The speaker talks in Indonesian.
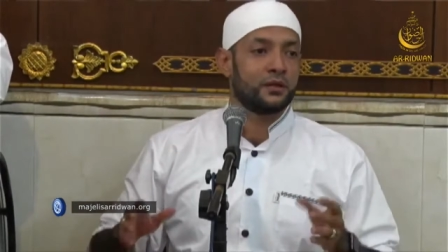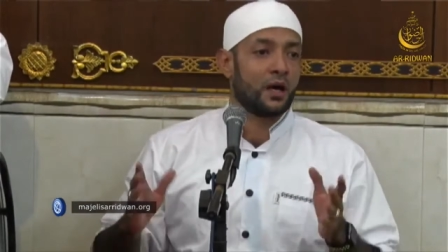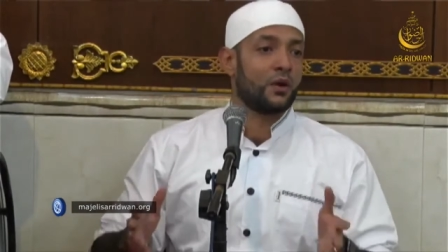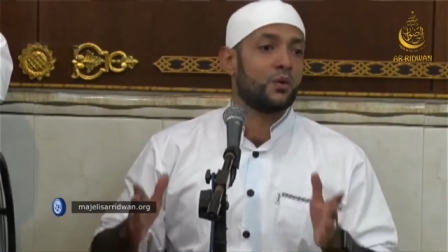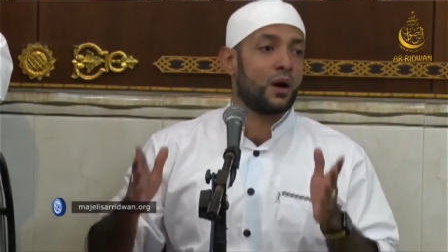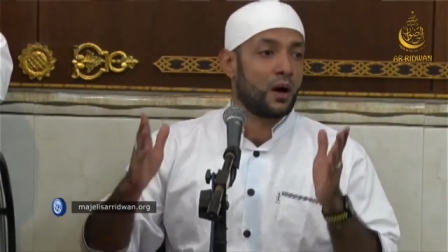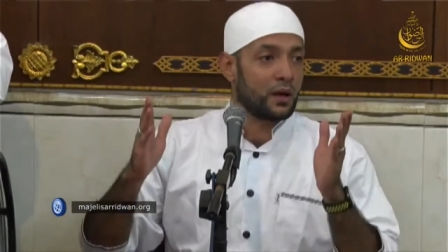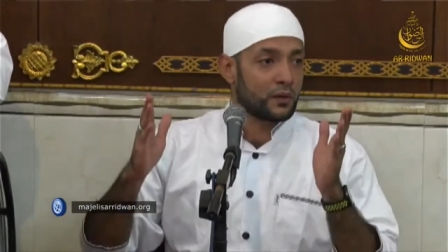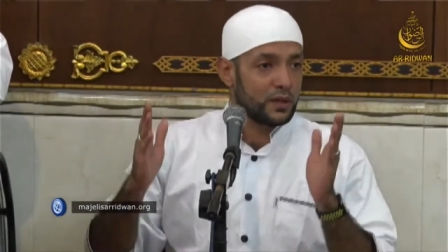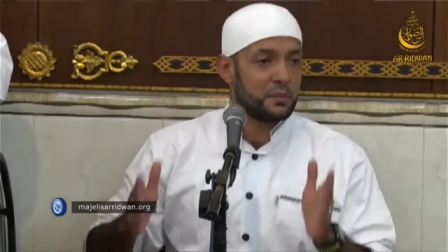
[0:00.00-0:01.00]
dakwah
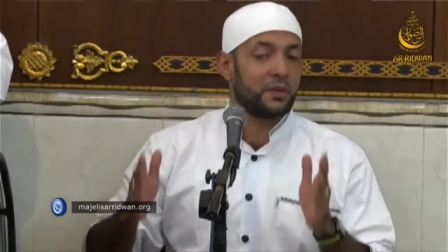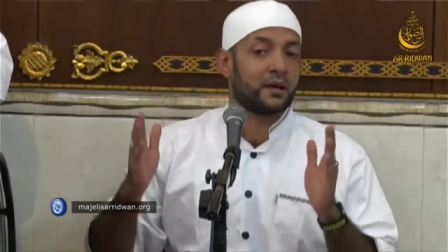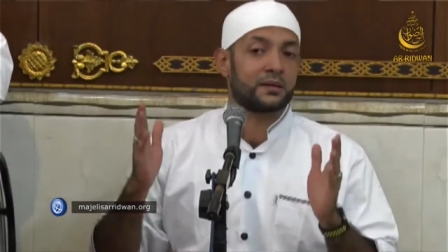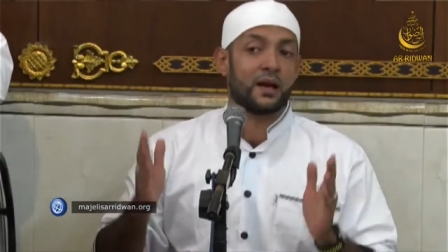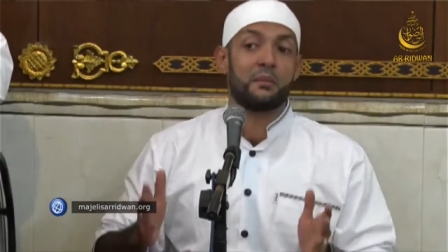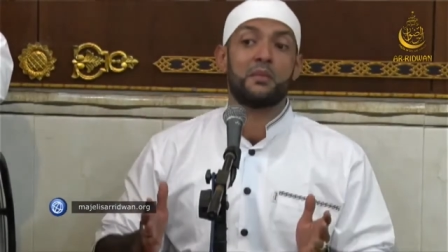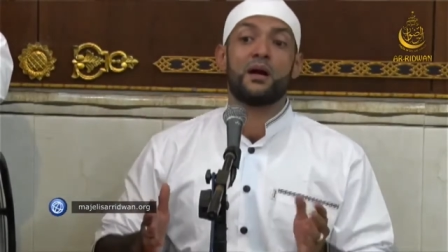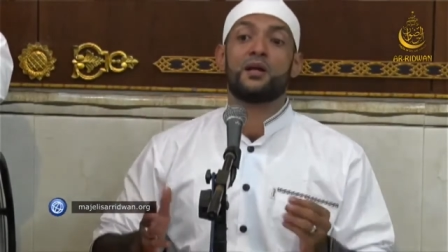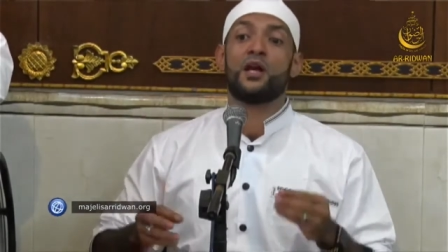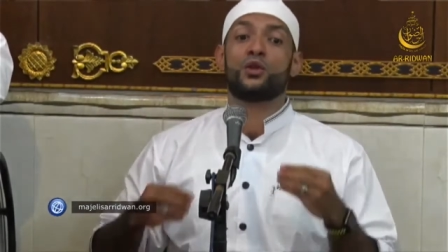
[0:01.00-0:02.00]
azimah
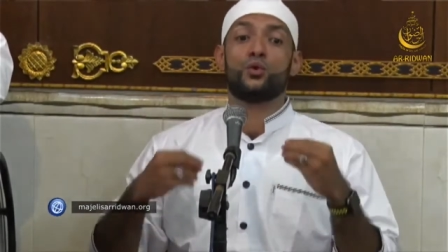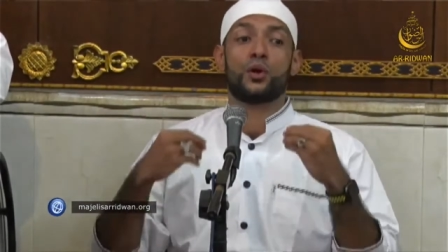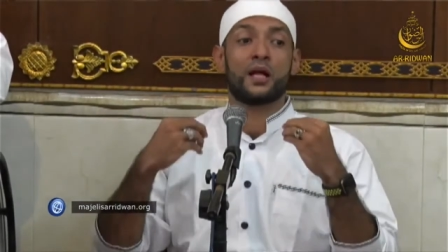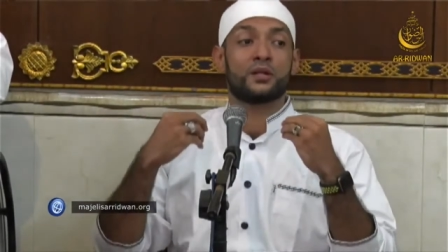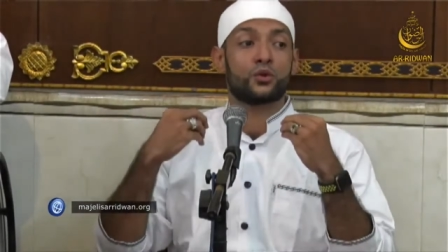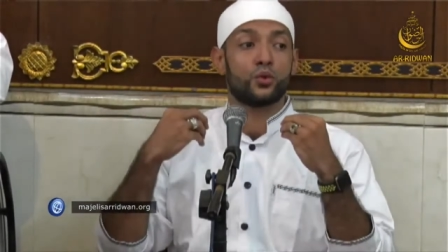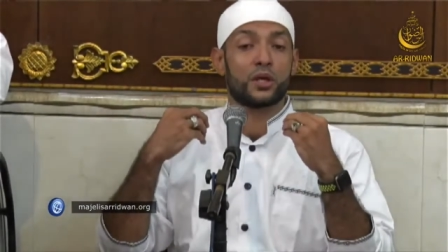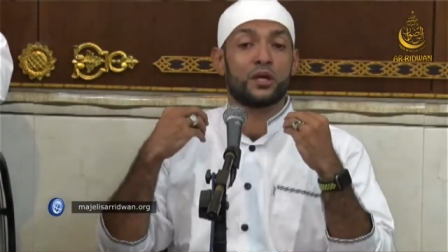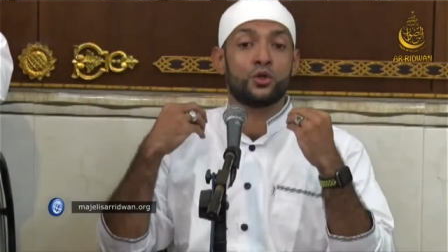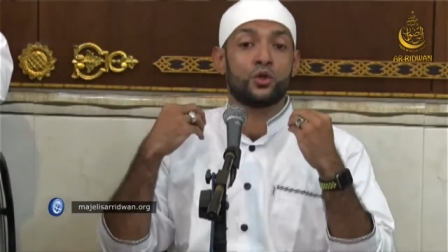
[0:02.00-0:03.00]
tamah yaitu
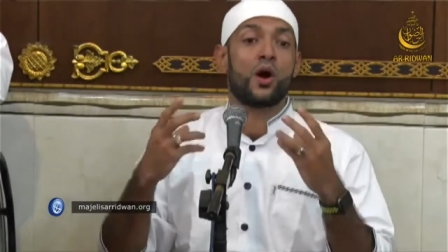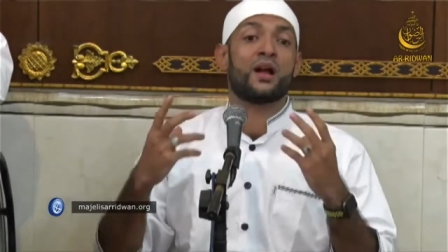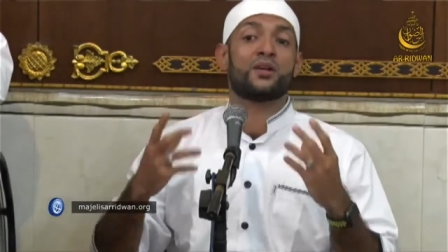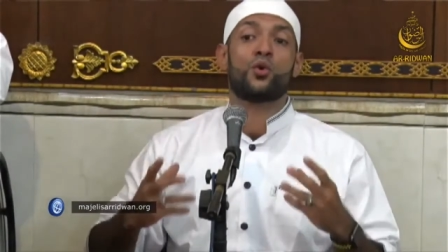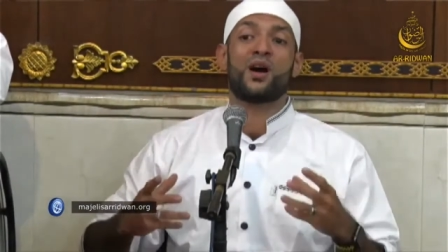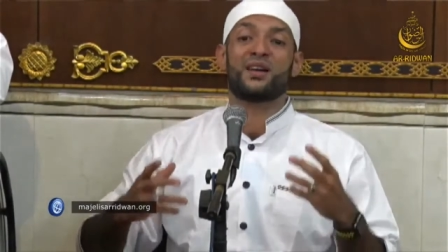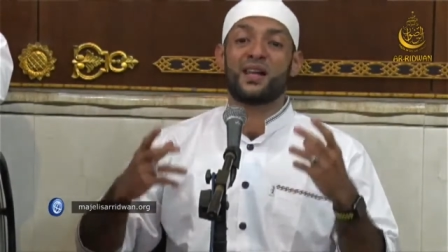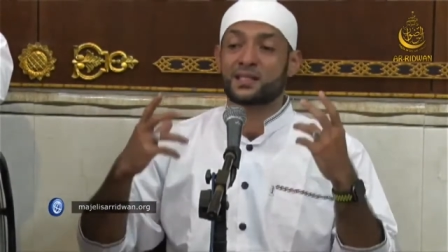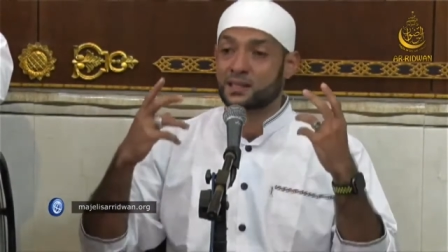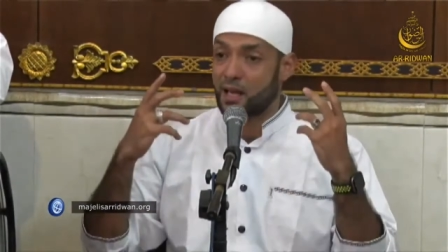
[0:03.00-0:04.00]
lantunan doa-doa
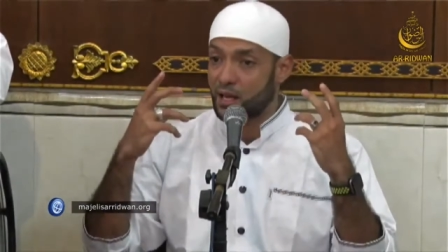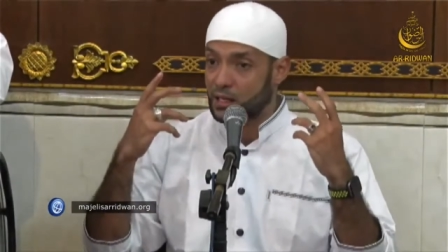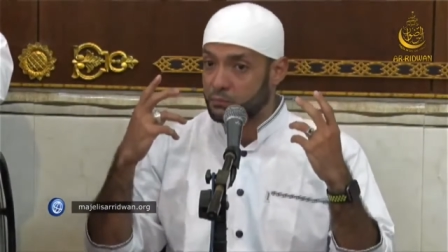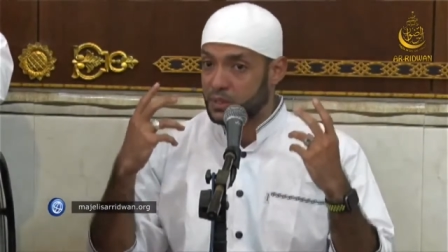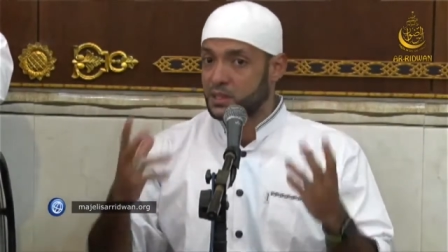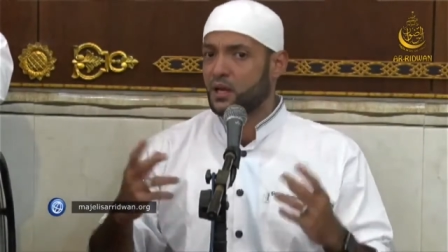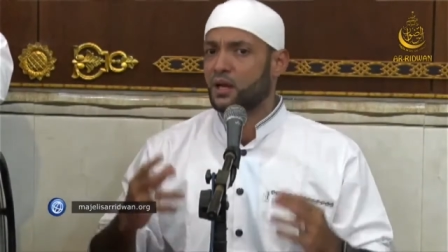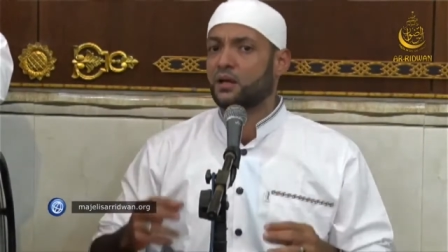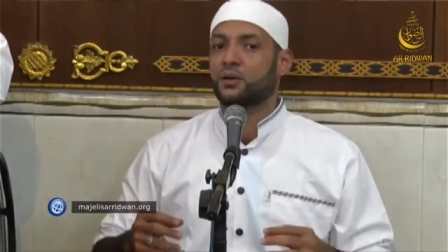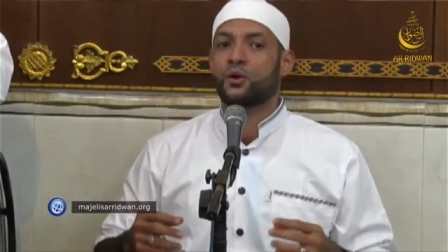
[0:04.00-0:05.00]
yang sangat
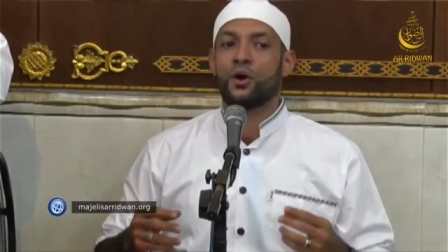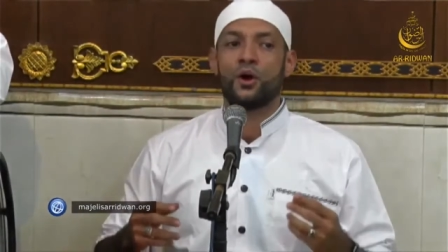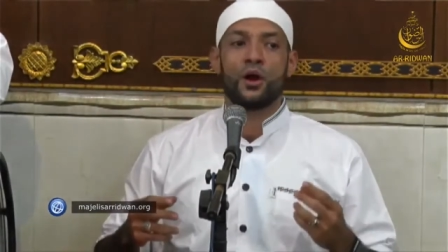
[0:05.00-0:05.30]
besar